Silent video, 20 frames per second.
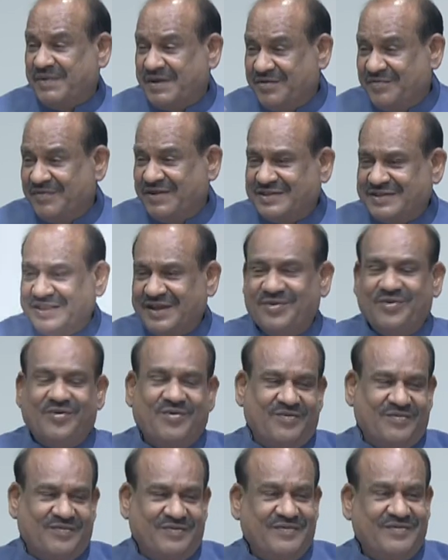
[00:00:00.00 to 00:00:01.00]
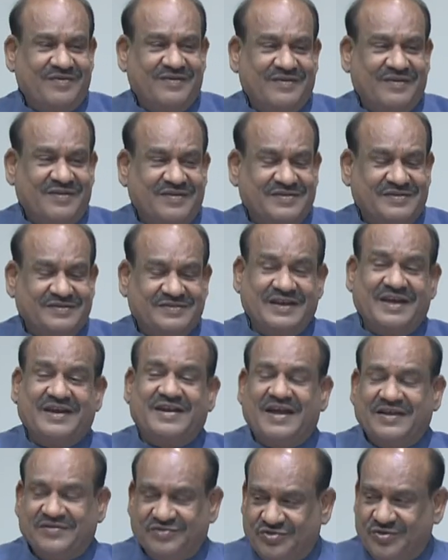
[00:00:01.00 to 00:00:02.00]
परिवर्तन हो चाहे
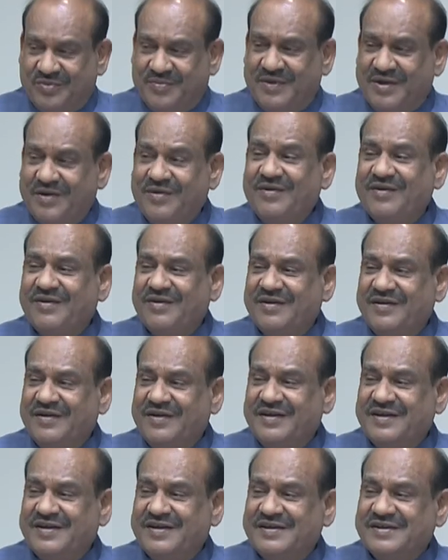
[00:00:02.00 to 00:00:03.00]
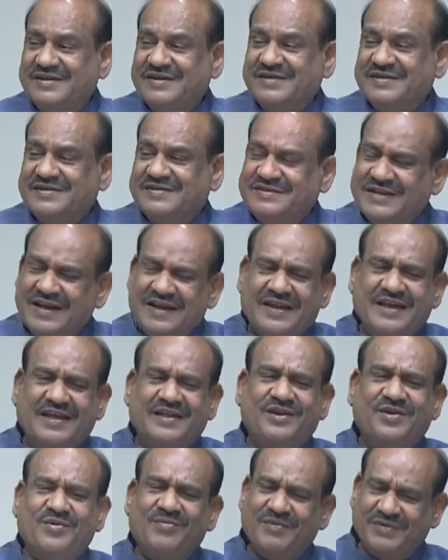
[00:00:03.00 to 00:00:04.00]
राज्यों में हो चाहे
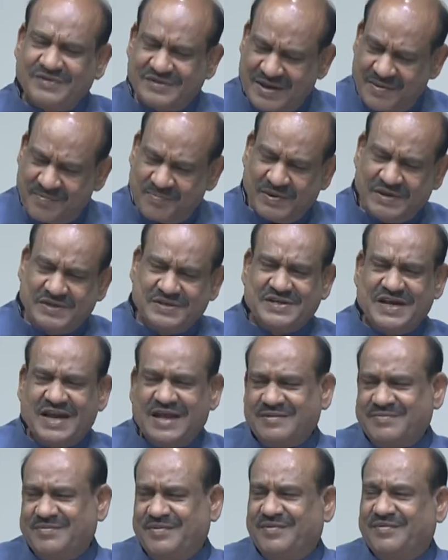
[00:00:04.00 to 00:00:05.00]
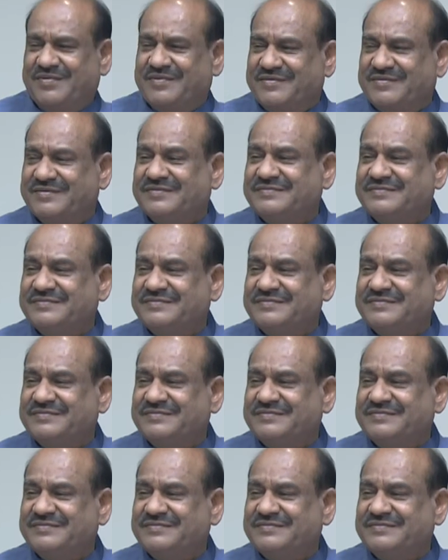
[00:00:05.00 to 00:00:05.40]
केंद्र में चाहे पंचायत में हो